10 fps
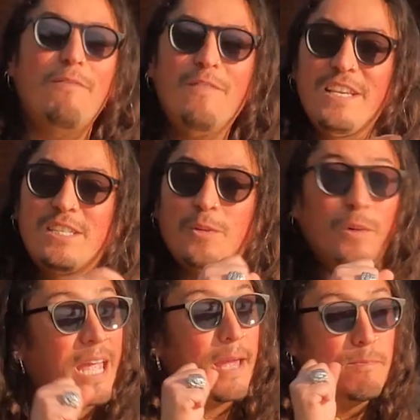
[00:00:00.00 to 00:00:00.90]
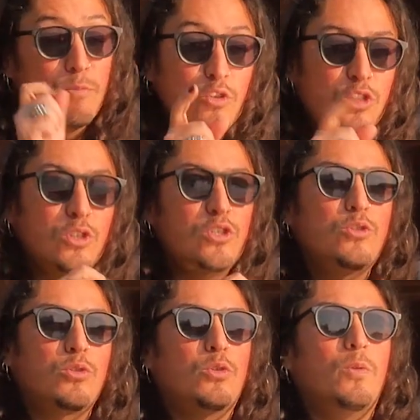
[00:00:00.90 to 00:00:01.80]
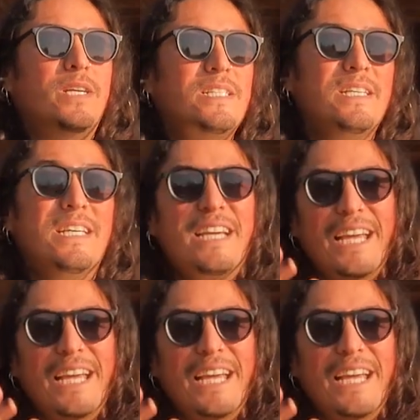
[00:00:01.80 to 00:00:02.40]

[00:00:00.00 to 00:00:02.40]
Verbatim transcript: He visto que hay muchos youtubers